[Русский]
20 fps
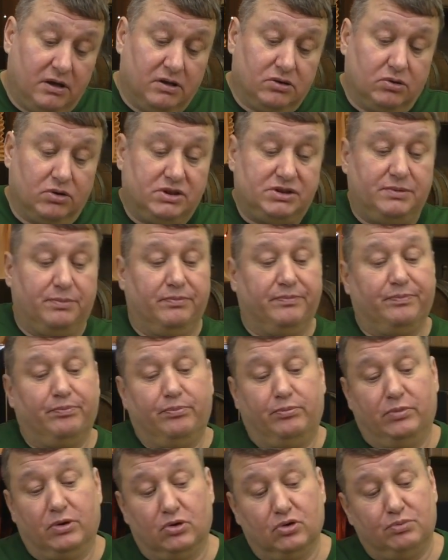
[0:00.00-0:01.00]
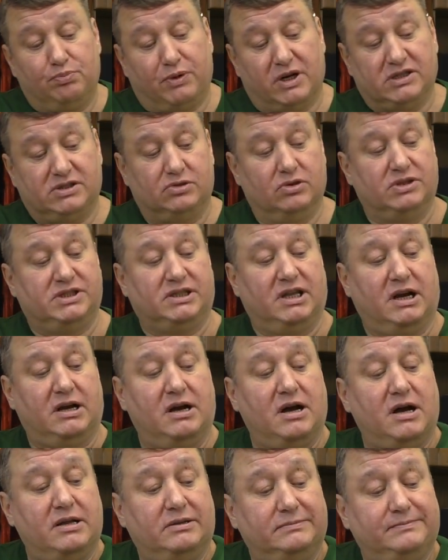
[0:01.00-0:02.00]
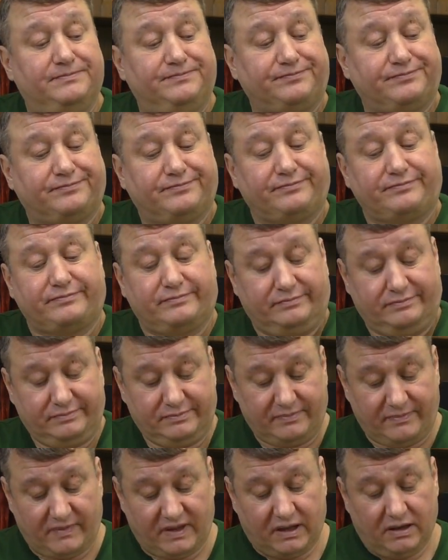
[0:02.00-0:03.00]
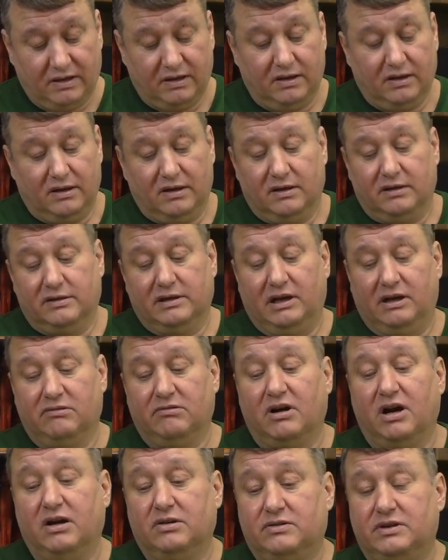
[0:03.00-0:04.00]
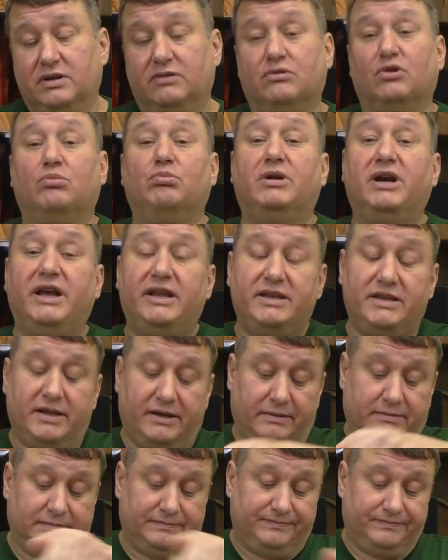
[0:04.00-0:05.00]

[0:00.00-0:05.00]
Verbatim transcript: То есть берут простой стакан, наливают в него бренди.